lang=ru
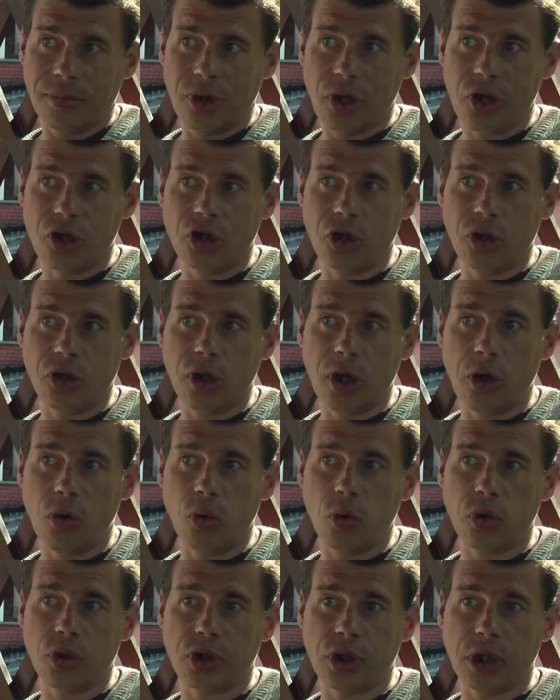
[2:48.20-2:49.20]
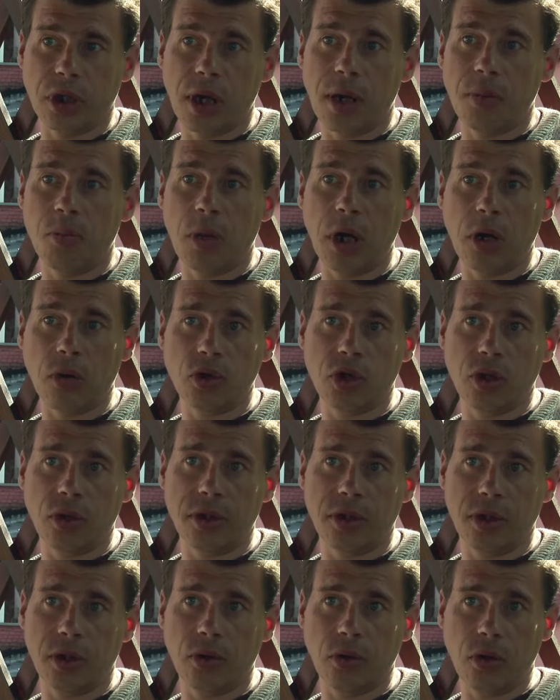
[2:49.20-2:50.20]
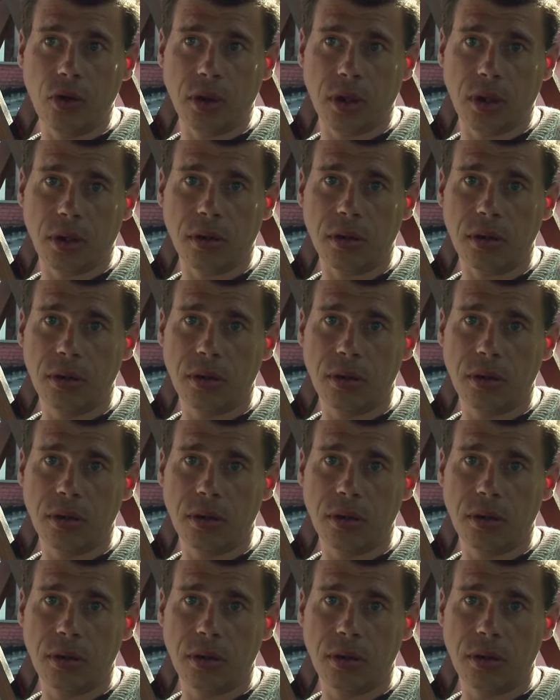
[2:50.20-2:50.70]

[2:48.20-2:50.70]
Я жил на улице. Я обморозил все ноги